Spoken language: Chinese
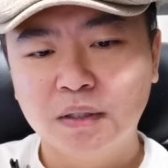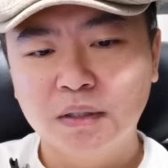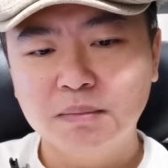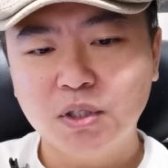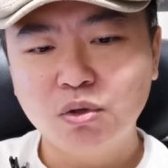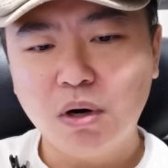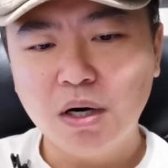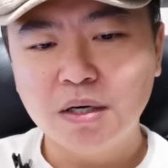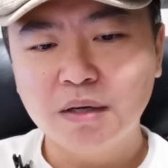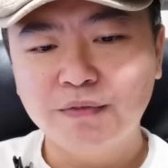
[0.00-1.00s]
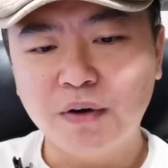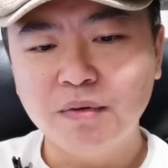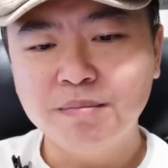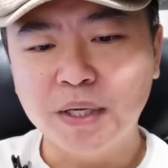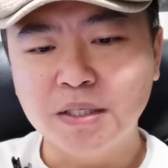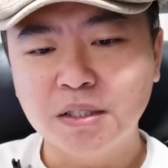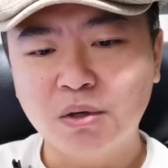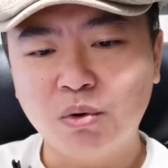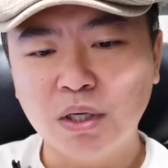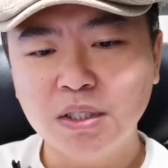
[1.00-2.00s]
那么周二呢，访问北京的
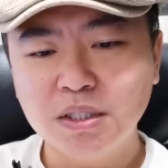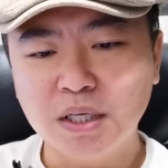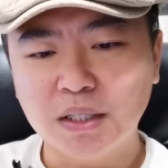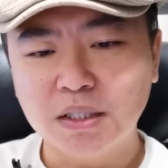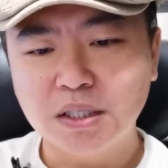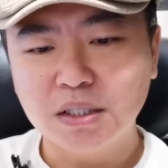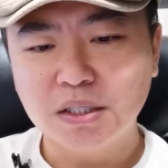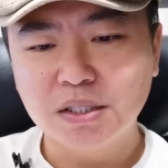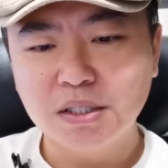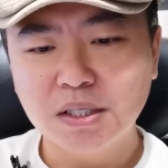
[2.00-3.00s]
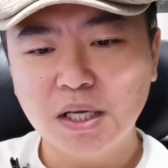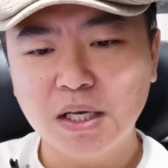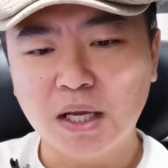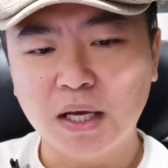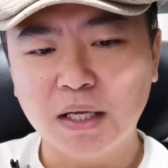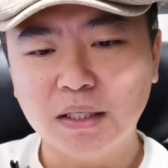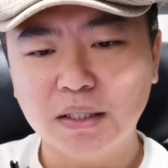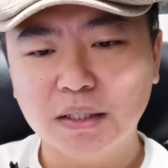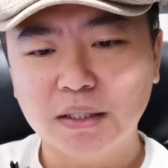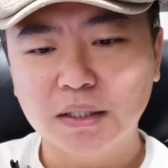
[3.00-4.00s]
黄英贤呢，将是四年以来
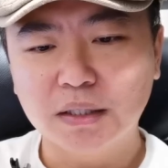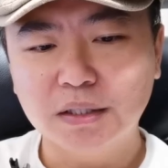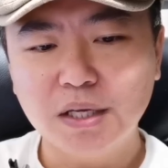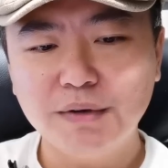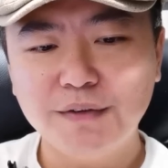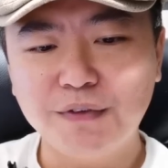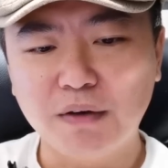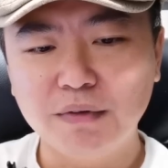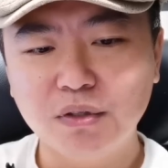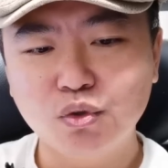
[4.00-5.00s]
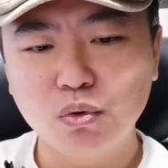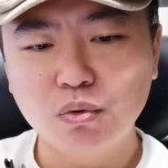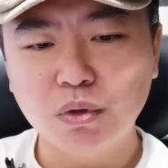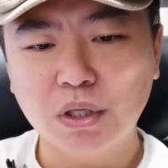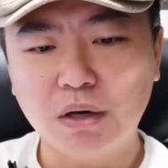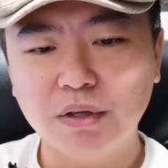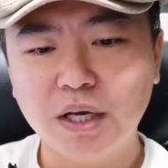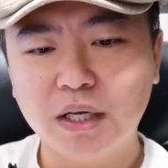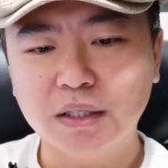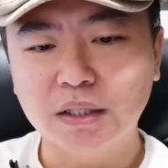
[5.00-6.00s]
啊第一位访问中国的澳大利
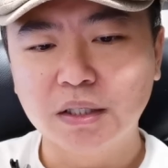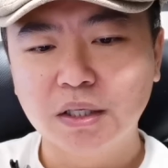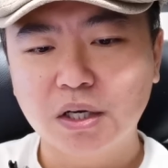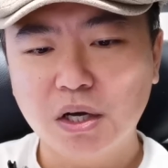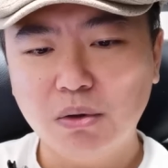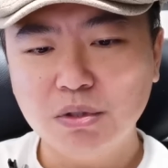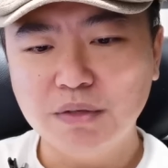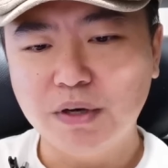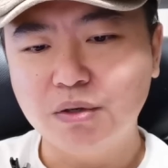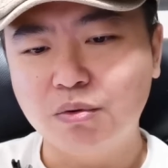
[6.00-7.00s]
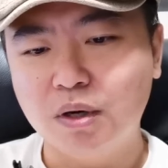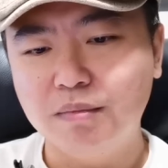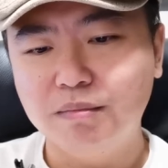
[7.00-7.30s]
亚的高级外交官。